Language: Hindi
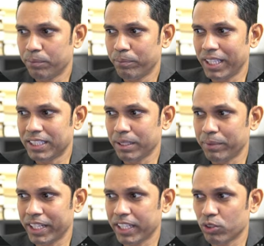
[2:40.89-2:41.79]
मैं इस
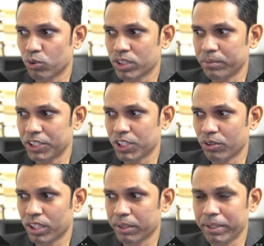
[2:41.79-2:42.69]
समरी के थ्रू समझ
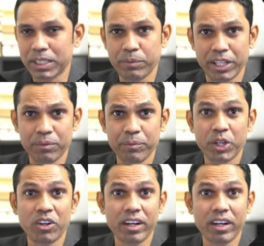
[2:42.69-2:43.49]
जाऊंगा कि भाई इस पीडीएफ में